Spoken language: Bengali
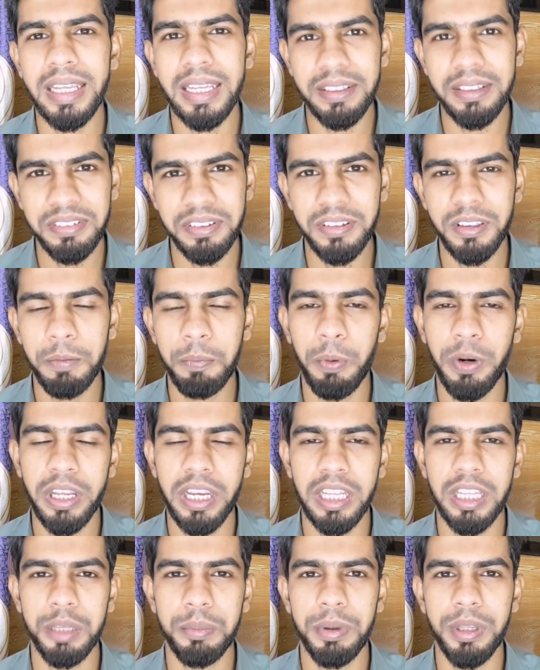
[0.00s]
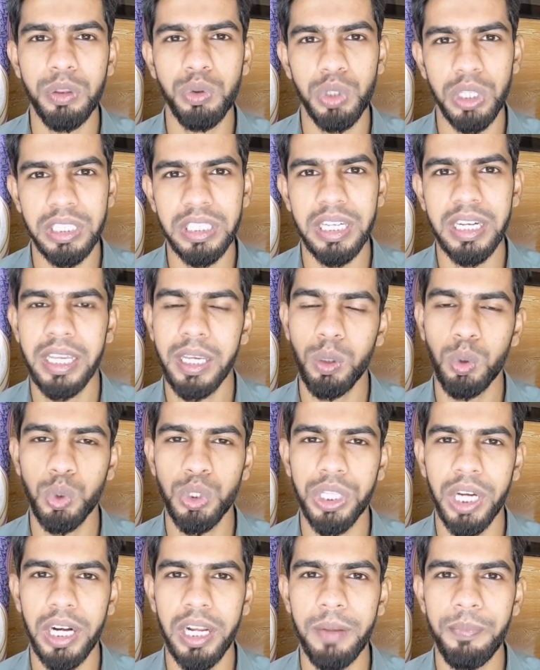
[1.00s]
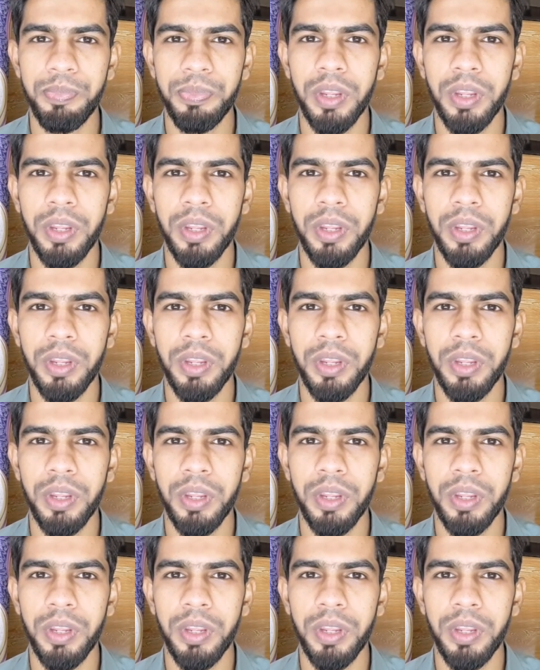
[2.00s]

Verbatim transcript: এসএসসি পরীক্ষা দিবে দুই সালে